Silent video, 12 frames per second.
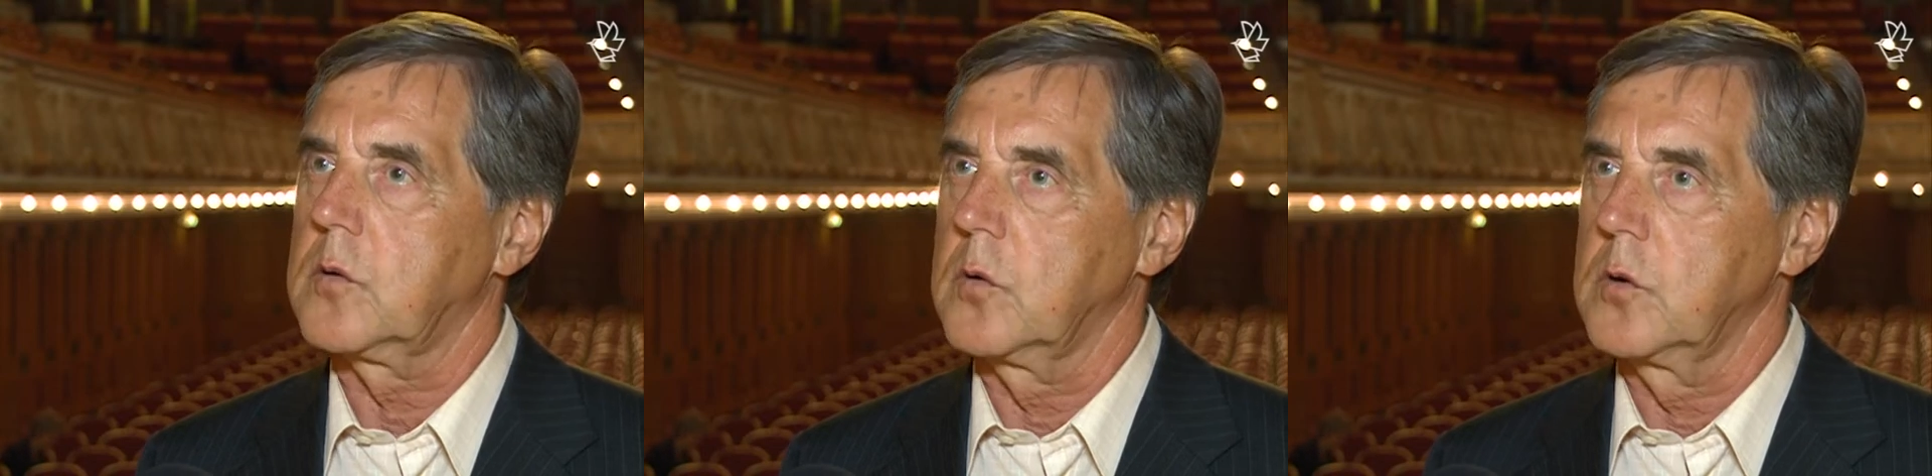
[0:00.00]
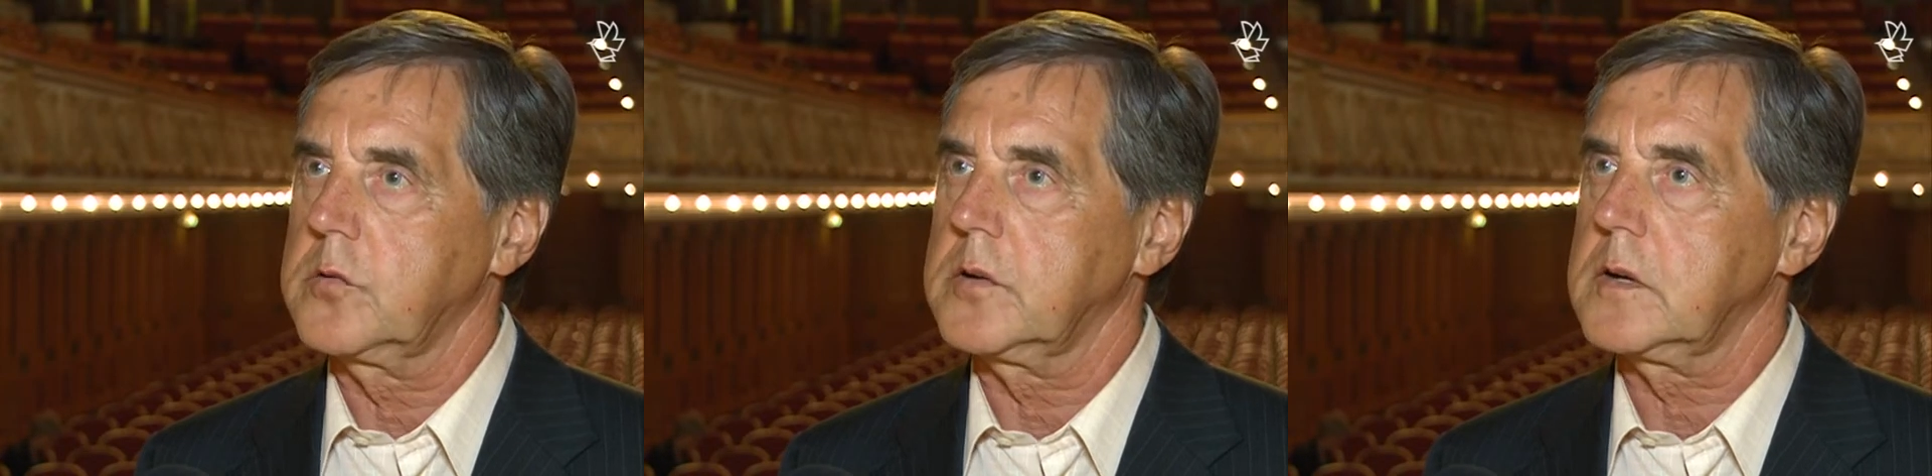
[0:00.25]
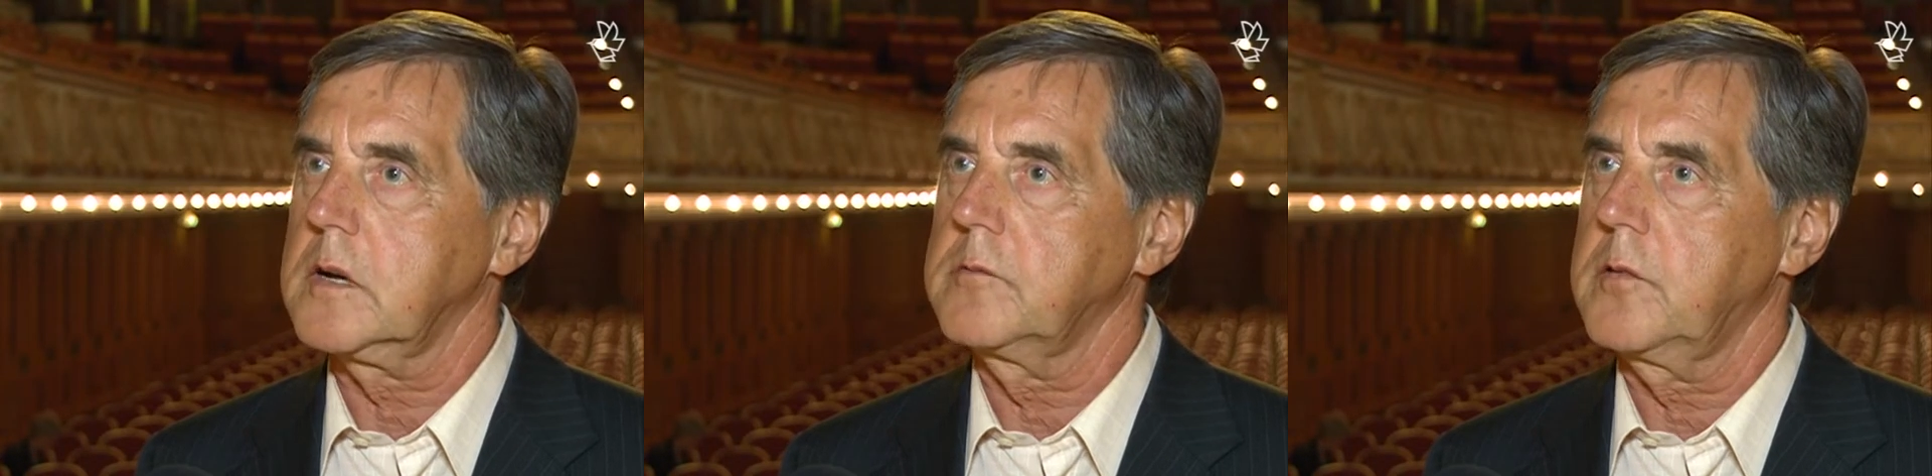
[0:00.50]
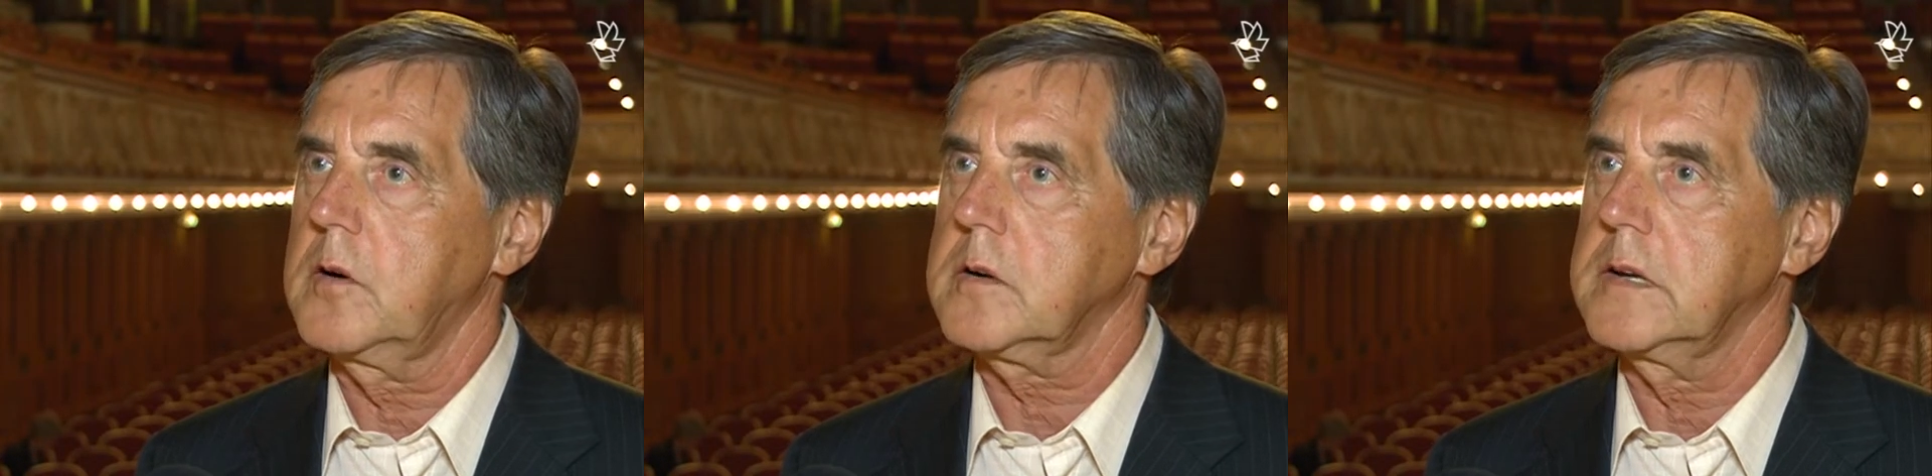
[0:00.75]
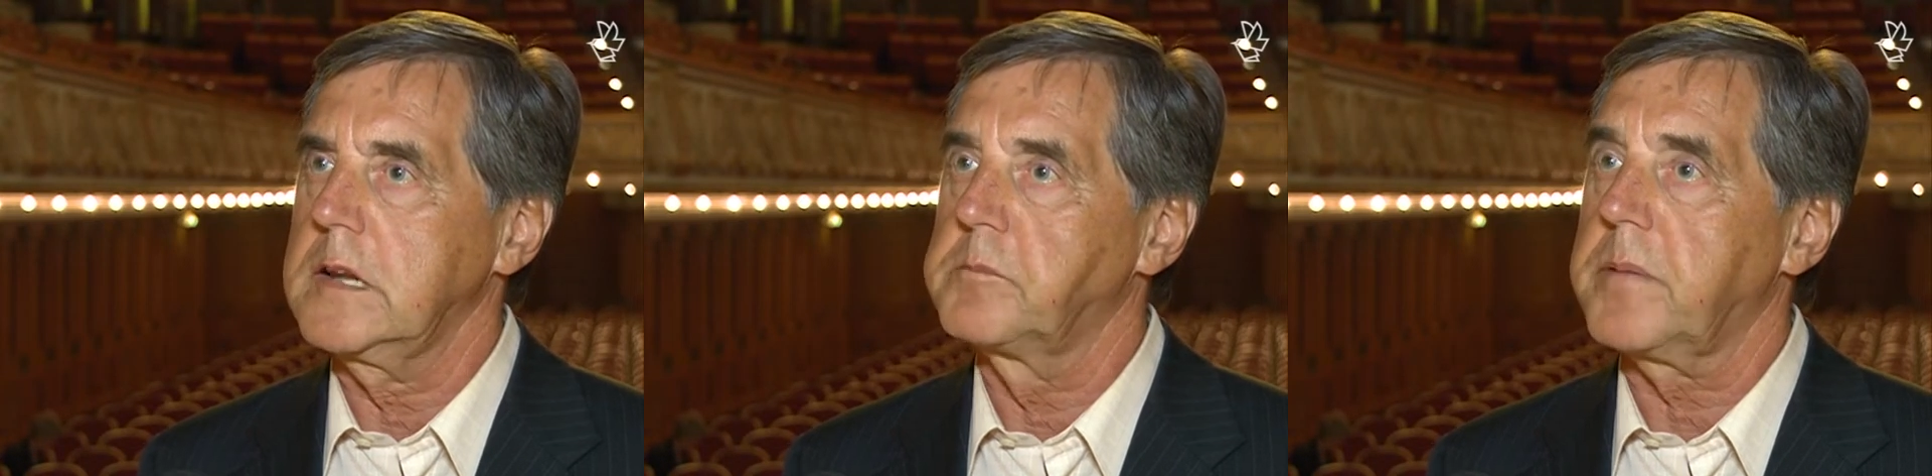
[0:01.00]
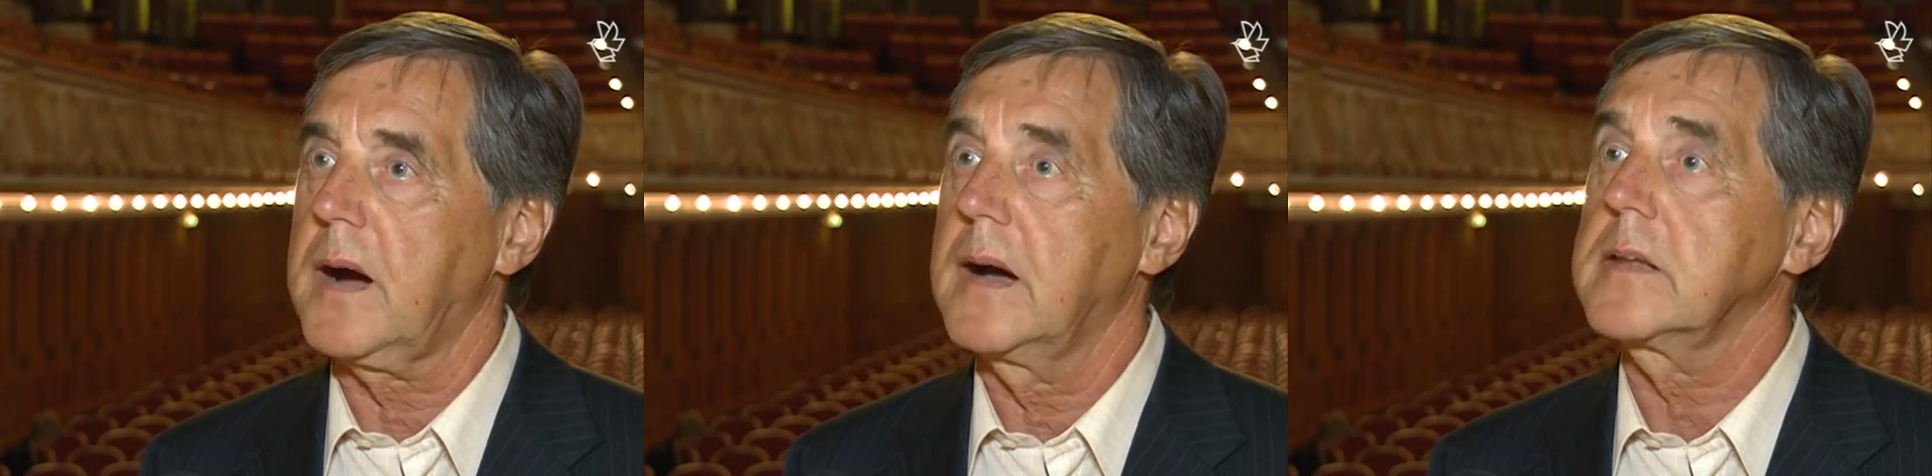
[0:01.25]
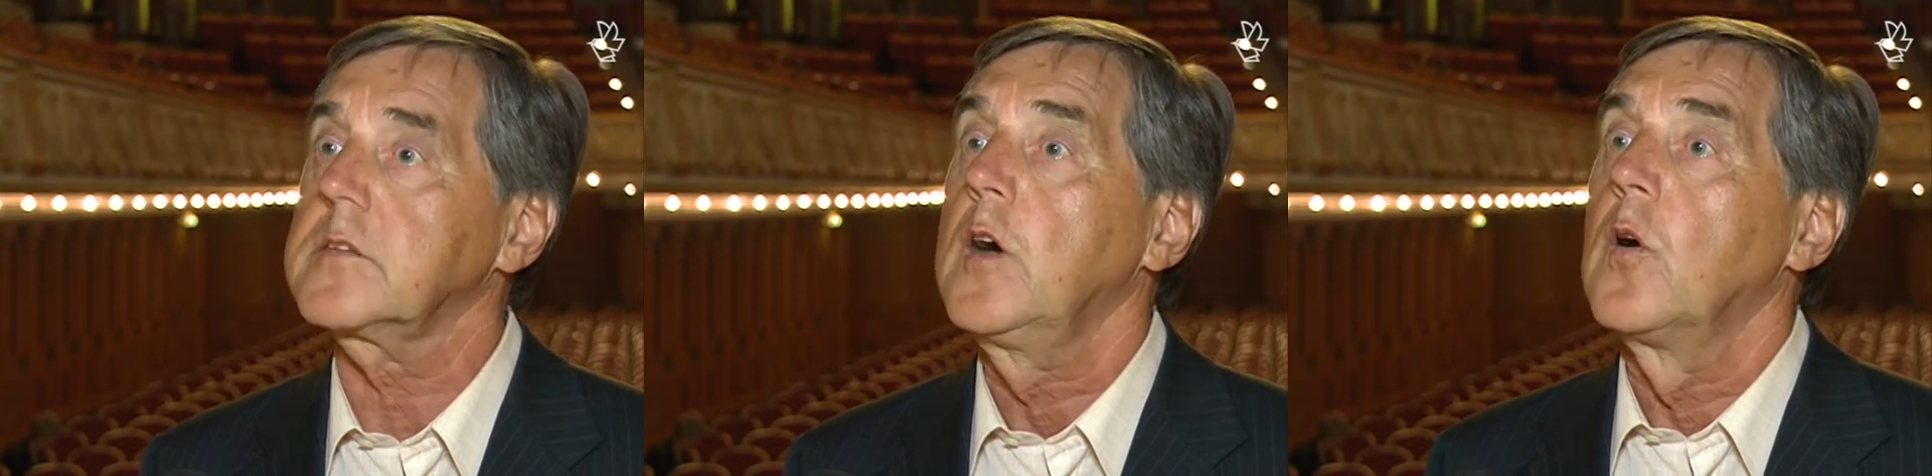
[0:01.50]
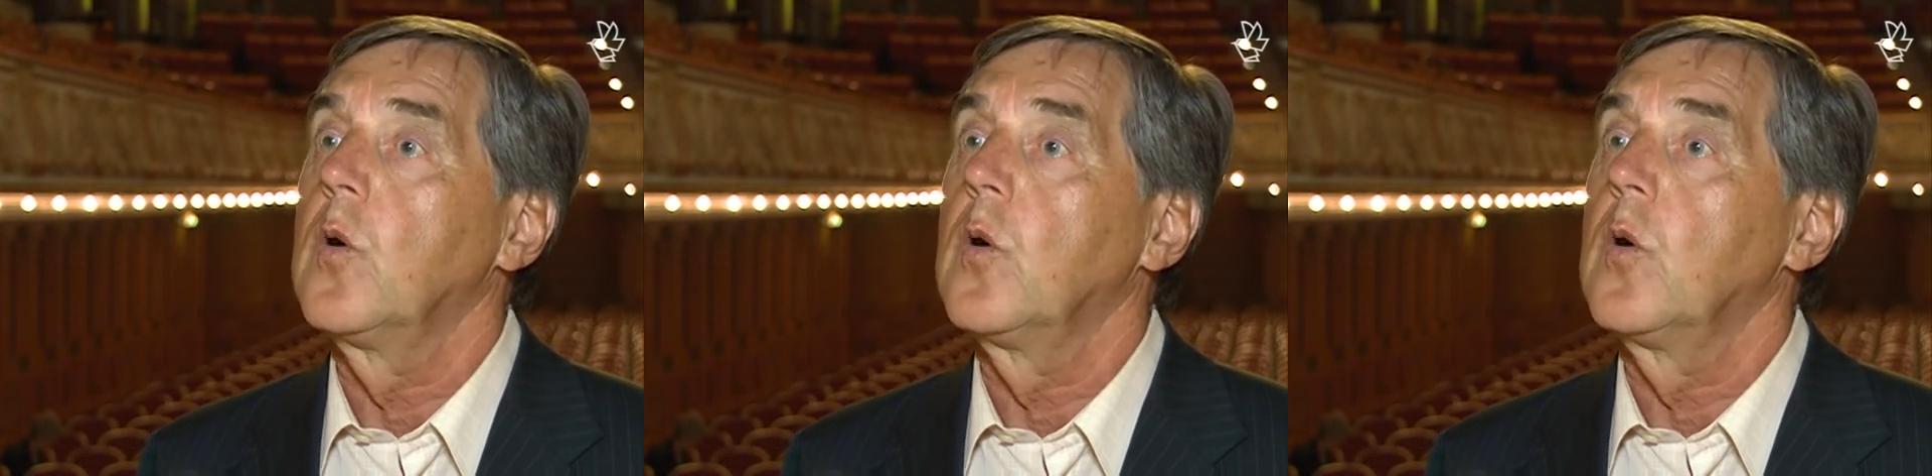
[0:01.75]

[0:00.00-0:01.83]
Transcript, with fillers: größer geworden, den Preis.